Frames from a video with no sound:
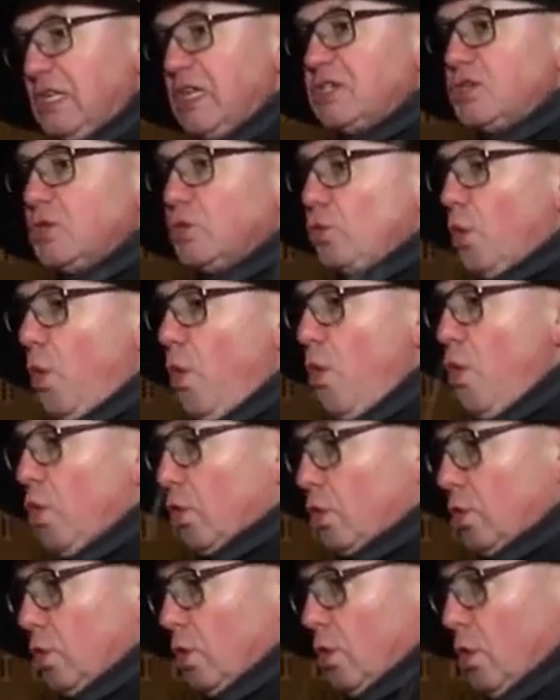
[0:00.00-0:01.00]
diesen Trog.
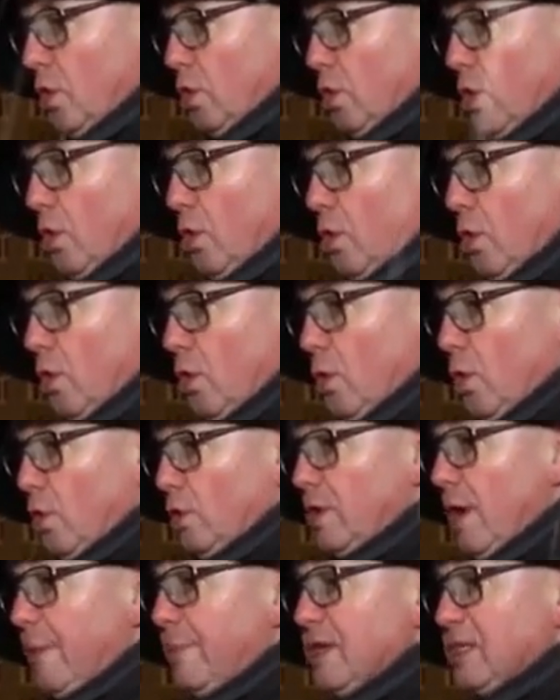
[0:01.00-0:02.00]

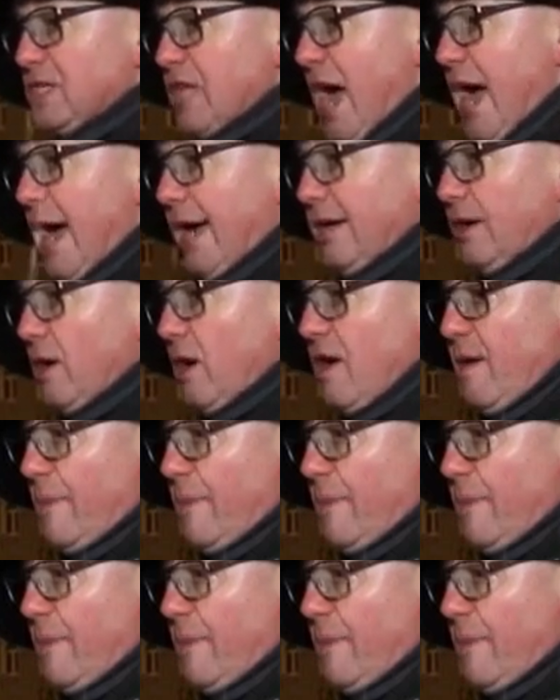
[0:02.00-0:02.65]
Und da musste einer